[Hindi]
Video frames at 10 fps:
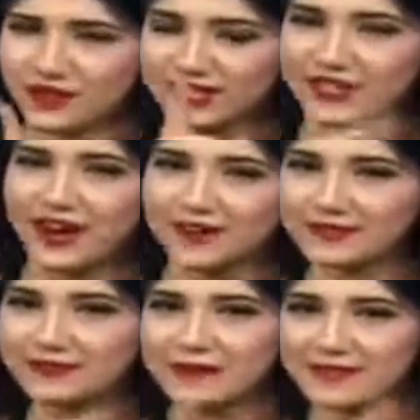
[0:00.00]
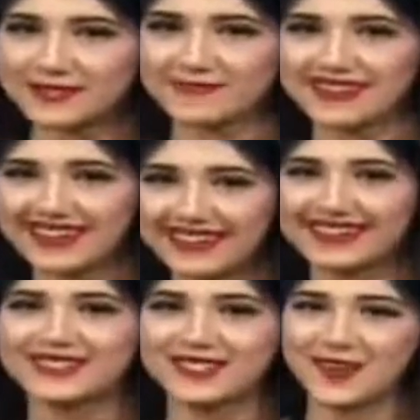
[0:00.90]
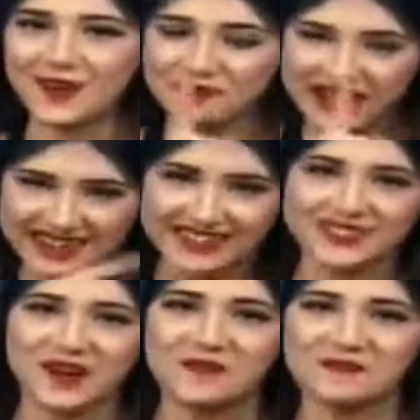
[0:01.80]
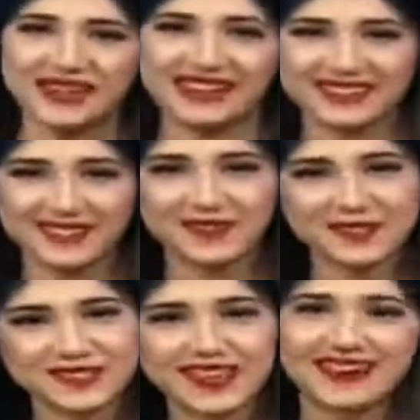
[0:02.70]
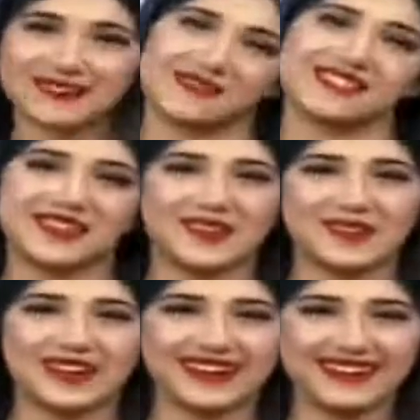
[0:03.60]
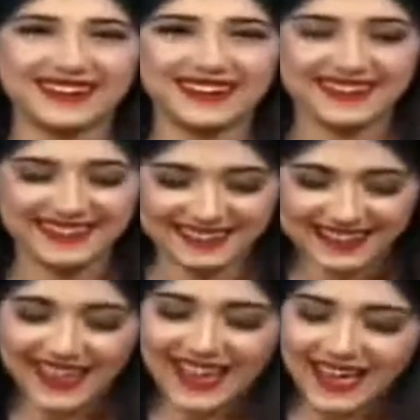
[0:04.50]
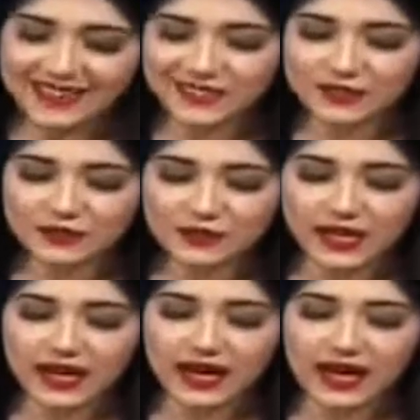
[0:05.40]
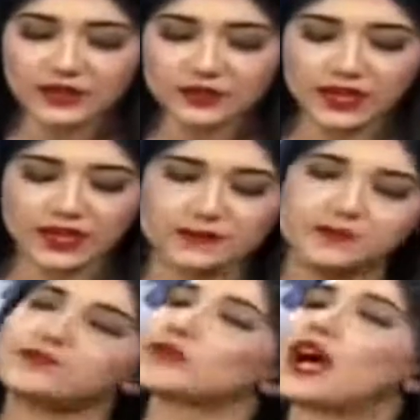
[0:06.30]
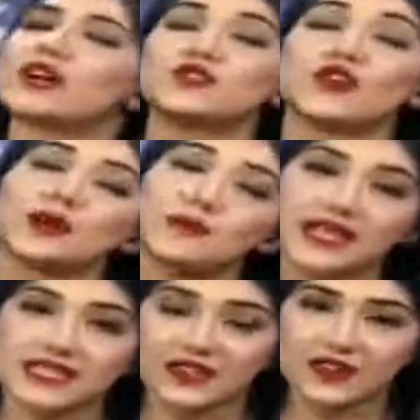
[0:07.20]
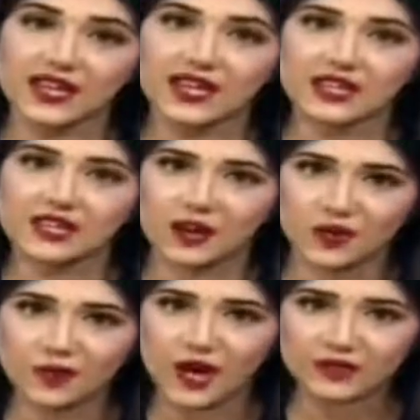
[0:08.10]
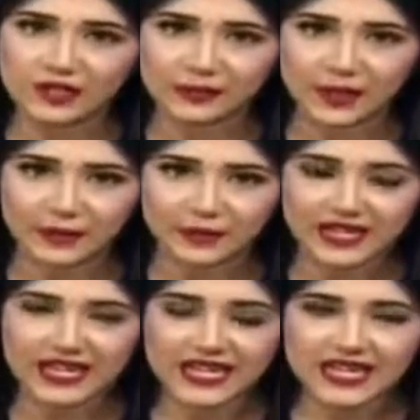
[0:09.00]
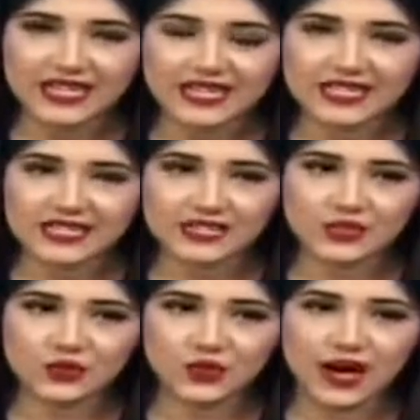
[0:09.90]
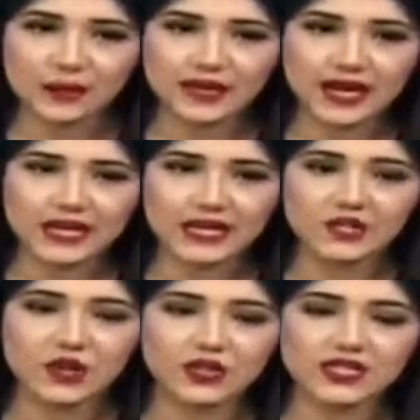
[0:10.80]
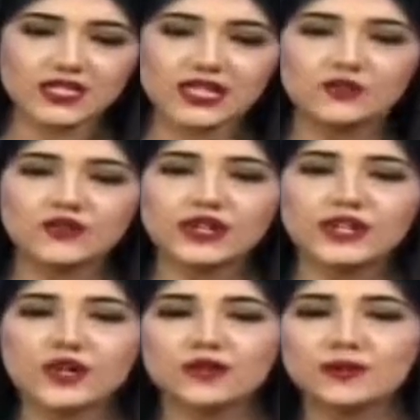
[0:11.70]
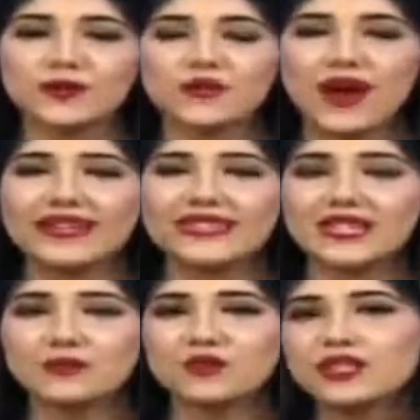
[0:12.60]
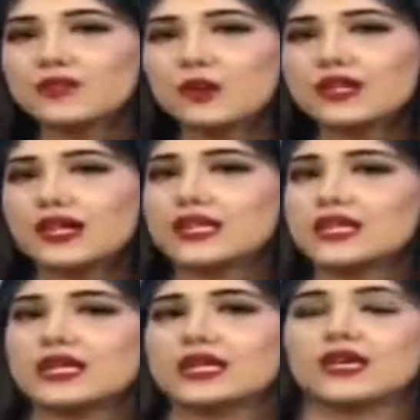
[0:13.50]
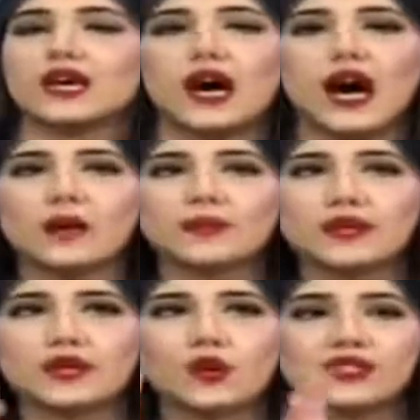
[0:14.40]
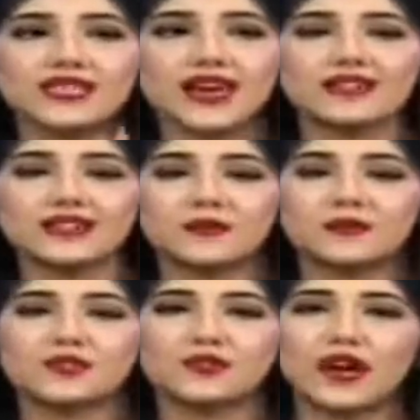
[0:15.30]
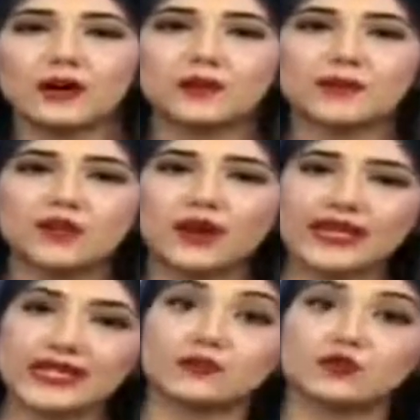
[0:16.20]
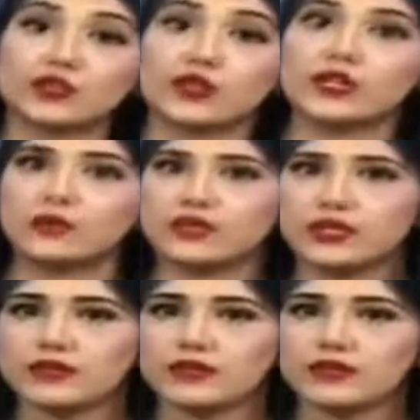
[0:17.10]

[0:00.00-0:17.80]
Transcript: यू नोट ही चाइल्ड पेपर्स में नहीं करना चाहिए और पढ़ के जाओ पढ़ के जाओगी तो सारा काम अच्छा ही होएगा अच्छा तो क्या आज um, आज जो है हम बात कर रहे हैं गर्ल पावर के बारे में हम्म। तो आप क्या कहना चाहोगे जिस तरह की कुछ लड़कियां होती हैं अपने राइट के लिए बोलते हैं बहुत डरती हैं आप हम्म। कौन सी कैटेगरी में से आप अपने राइट के लिए बोलती हो या नहीं